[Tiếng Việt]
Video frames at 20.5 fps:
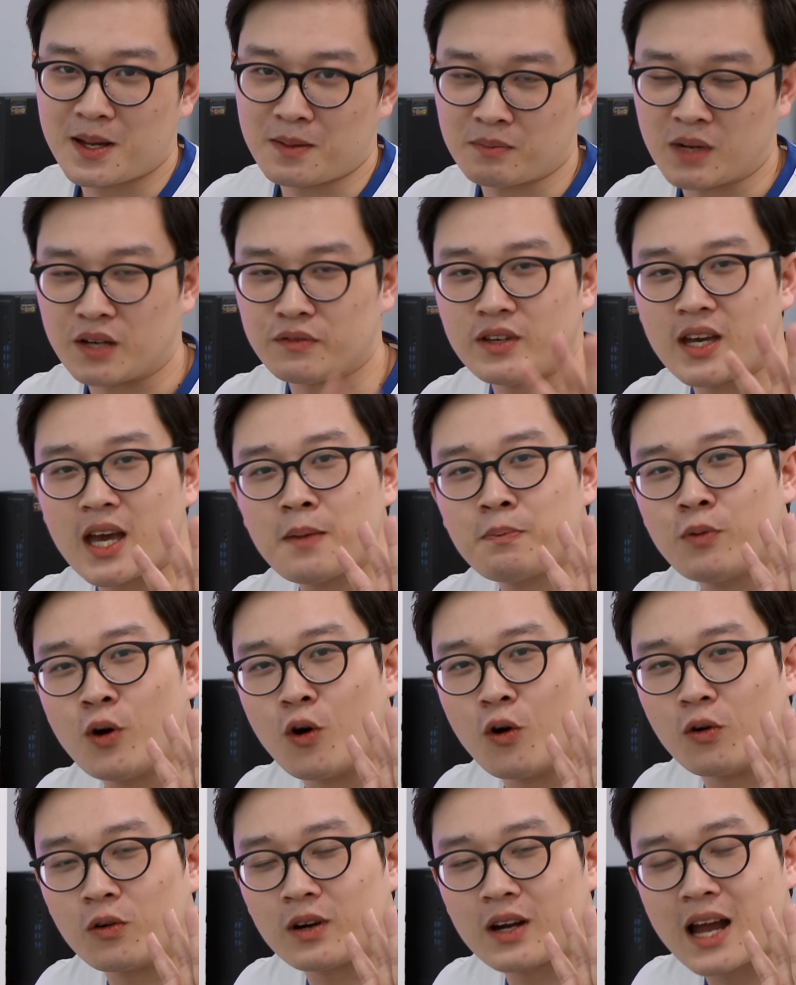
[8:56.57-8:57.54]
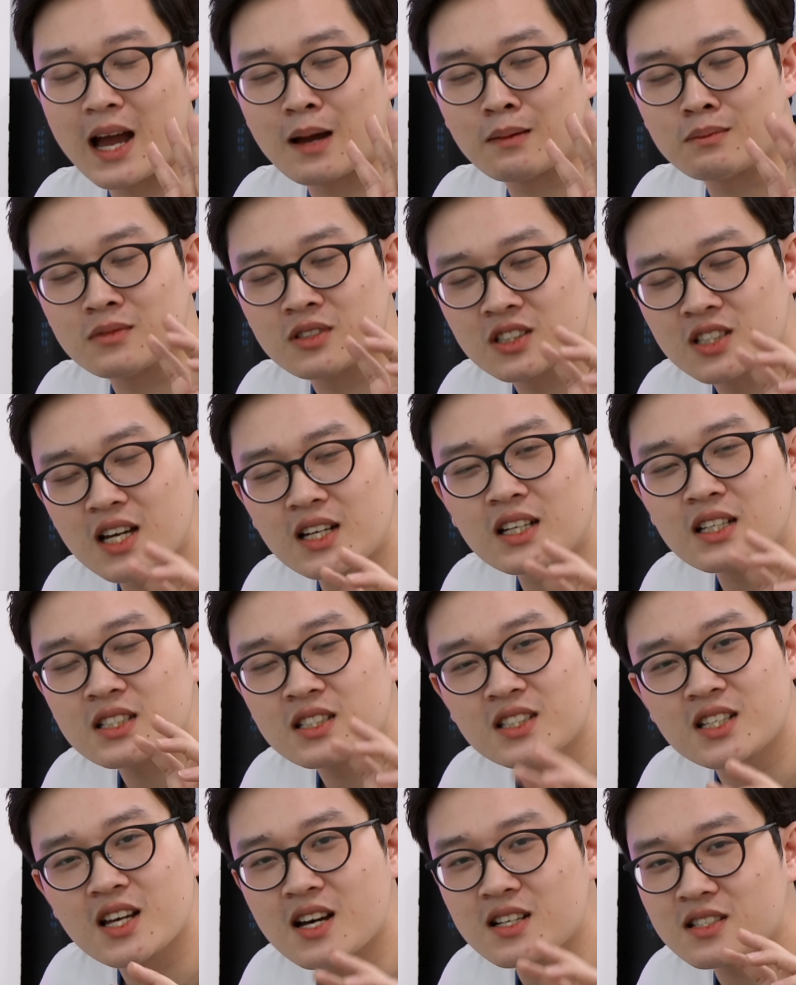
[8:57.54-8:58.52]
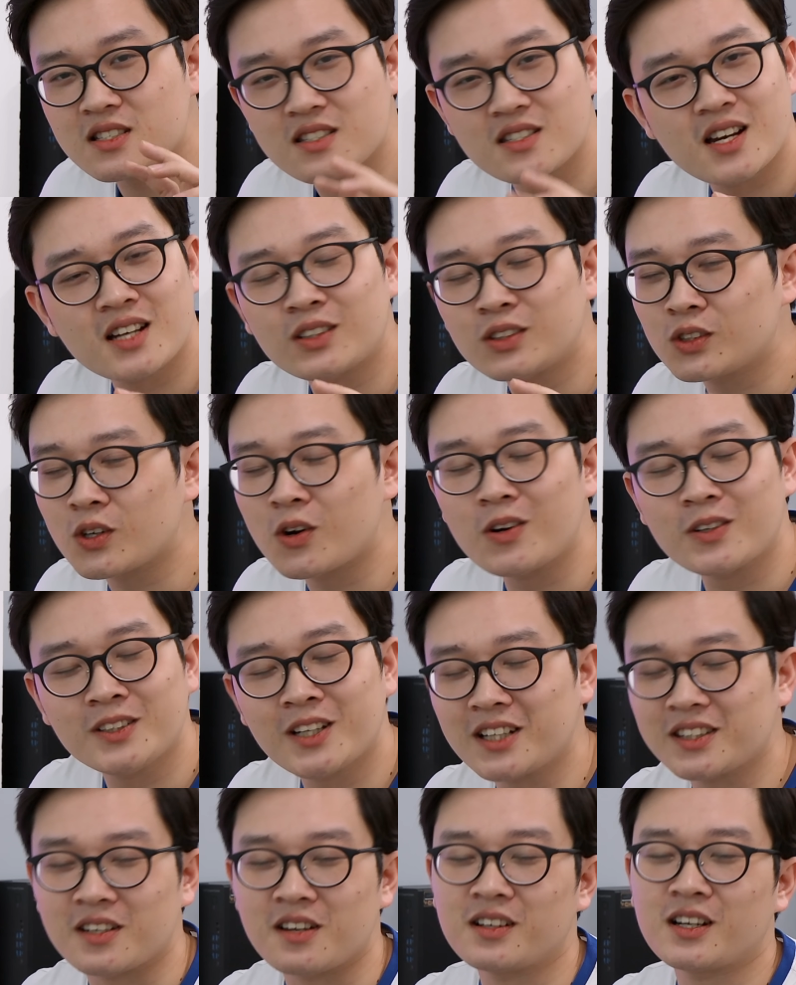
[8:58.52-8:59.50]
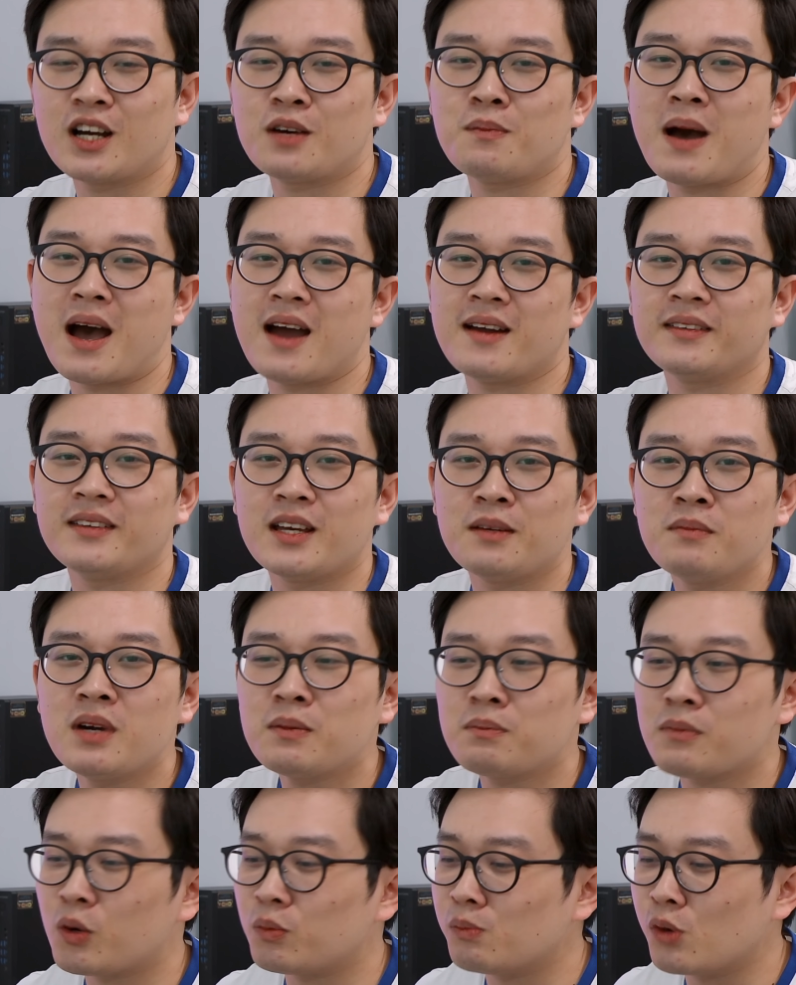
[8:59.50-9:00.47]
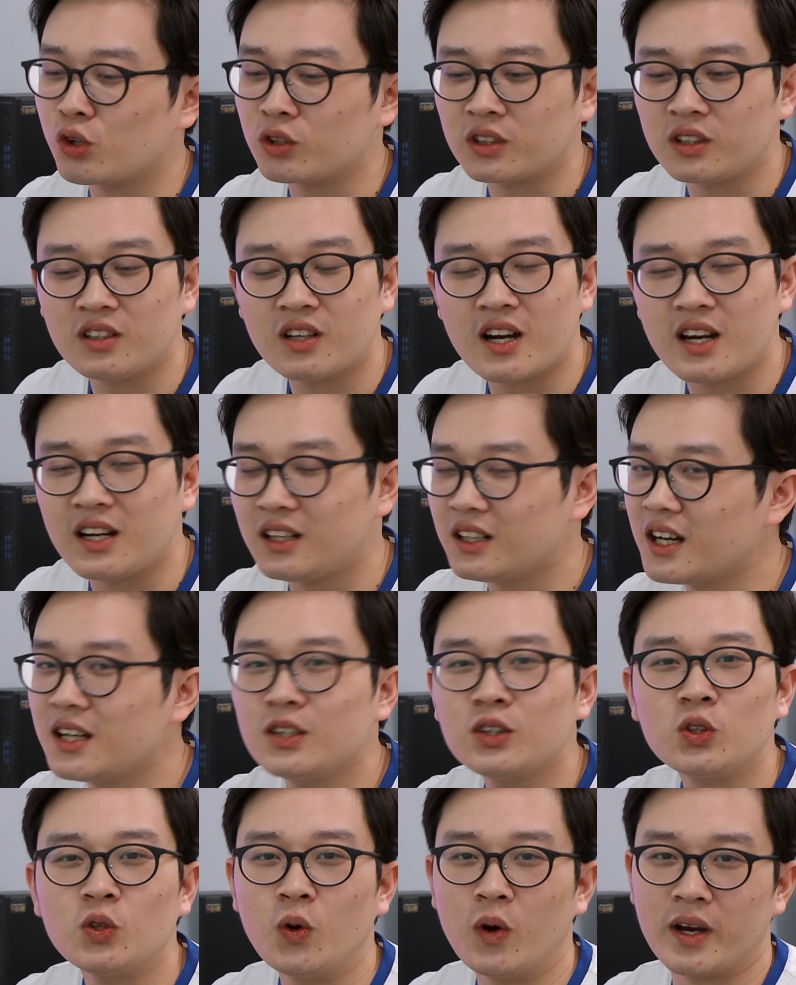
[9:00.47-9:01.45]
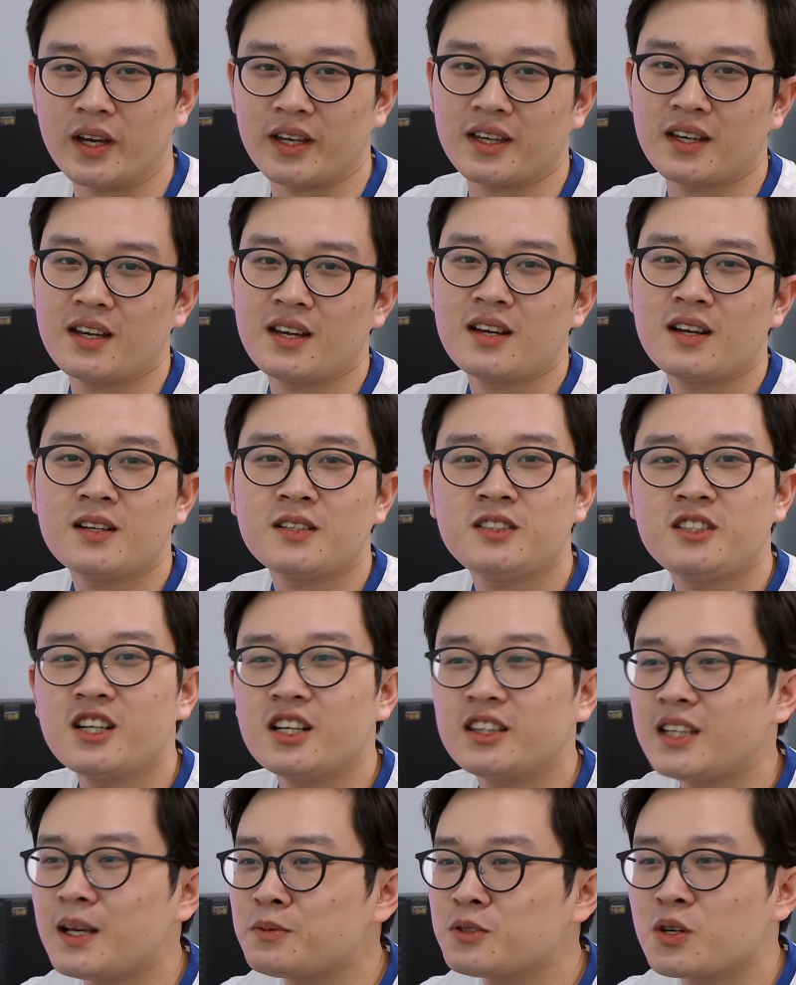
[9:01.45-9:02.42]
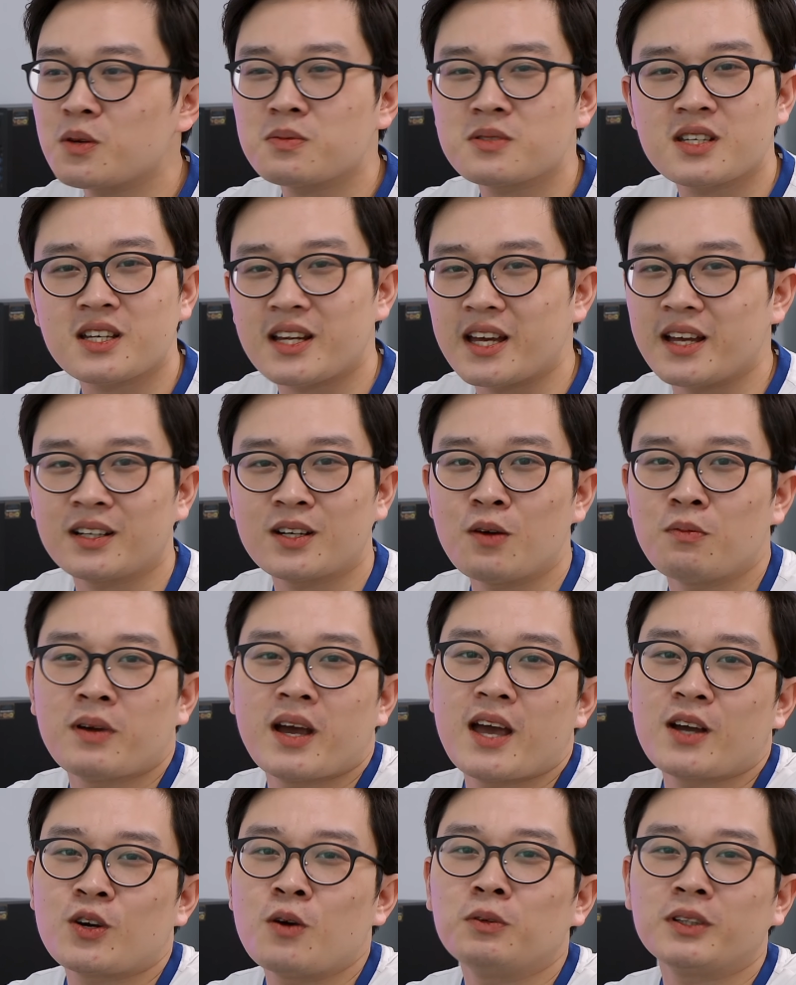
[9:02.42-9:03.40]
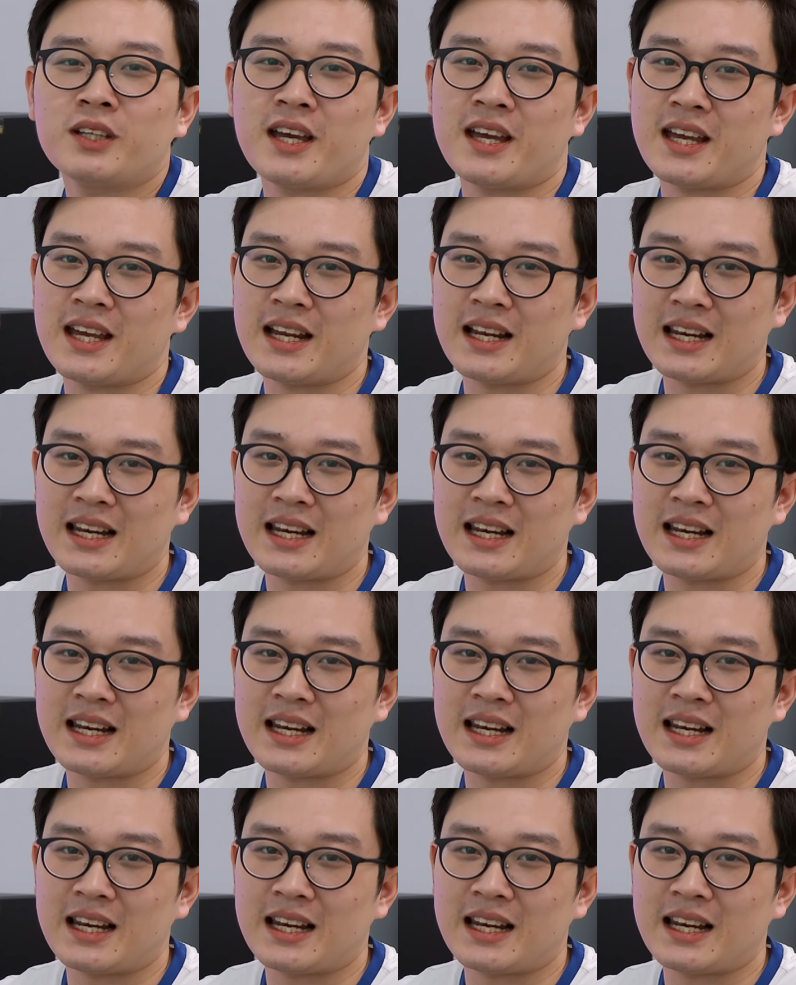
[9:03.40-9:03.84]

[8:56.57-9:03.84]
Bởi vì Apple làm rất rất rất tốt những thứ cơ bản đến mức mà một người lớn tuổi chưa tiếp xúc gì đến công nghệ cũng thể